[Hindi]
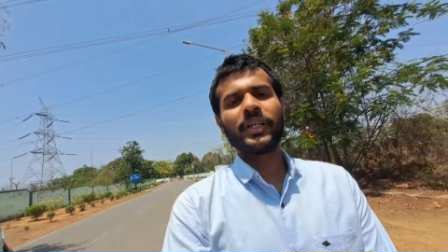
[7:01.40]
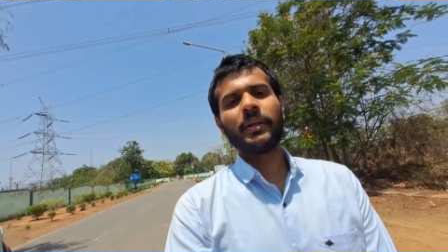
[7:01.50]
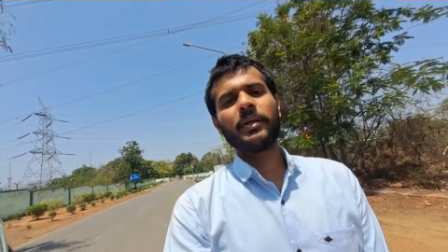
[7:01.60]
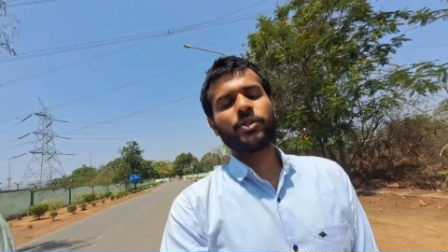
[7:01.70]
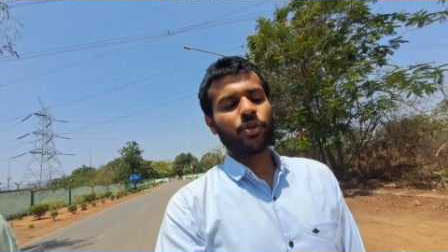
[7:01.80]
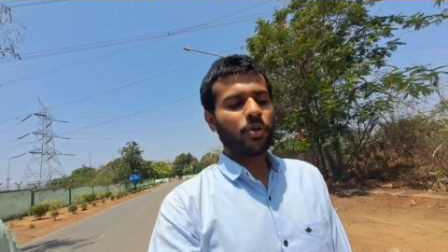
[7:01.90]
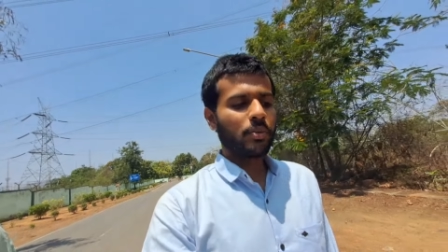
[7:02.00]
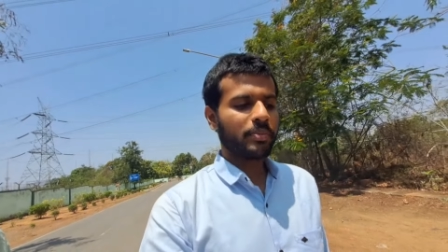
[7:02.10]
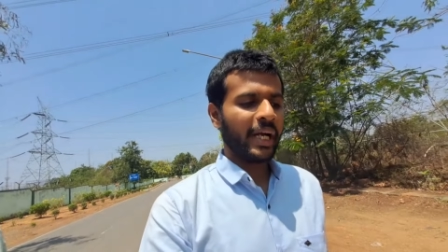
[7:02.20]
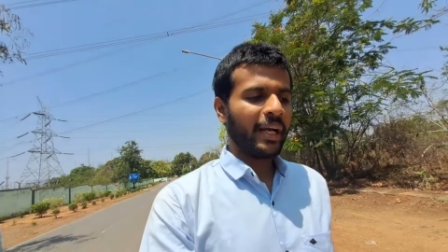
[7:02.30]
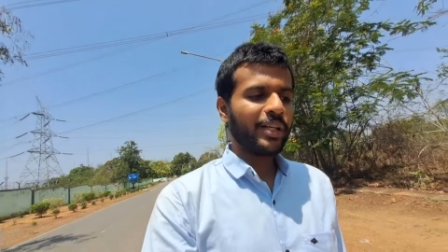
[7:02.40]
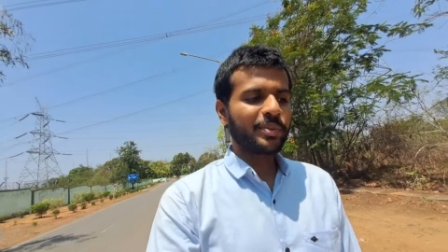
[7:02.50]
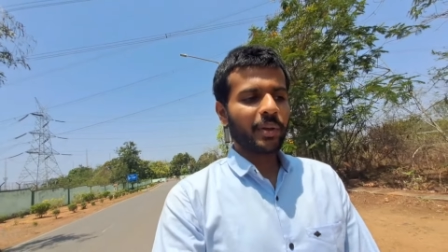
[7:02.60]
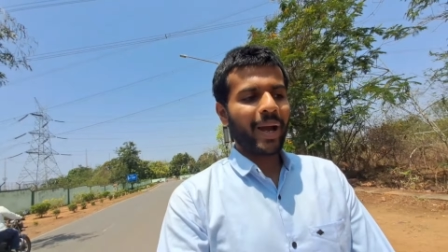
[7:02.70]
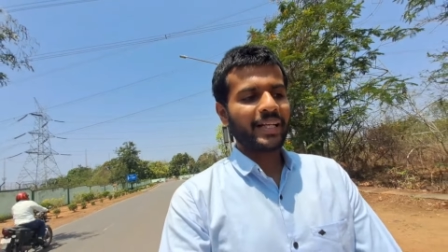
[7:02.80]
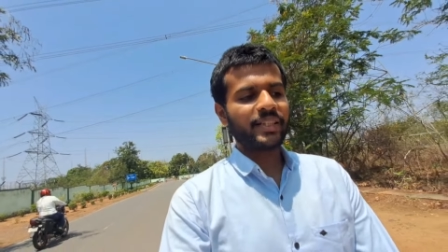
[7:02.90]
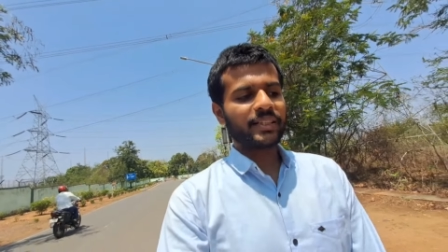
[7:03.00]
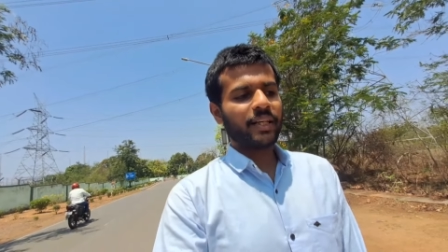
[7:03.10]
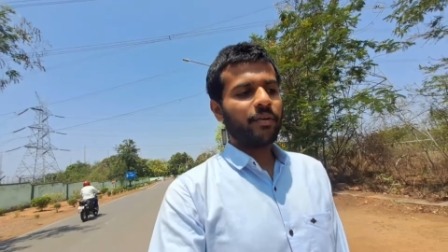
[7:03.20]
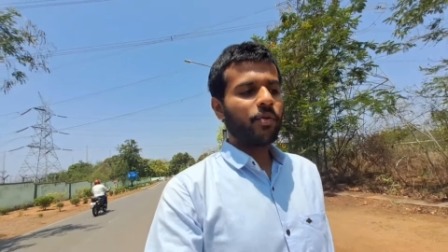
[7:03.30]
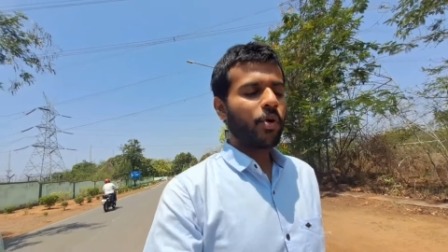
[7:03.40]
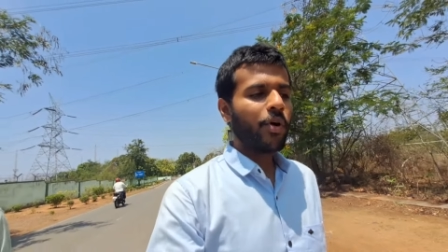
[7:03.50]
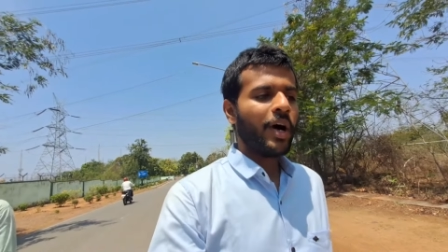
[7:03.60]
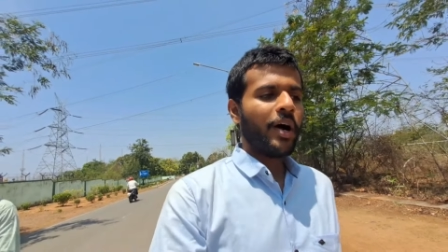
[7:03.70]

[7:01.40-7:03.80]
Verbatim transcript: रही थी कि जो इंटर्नशिप के बैचेस हैं वो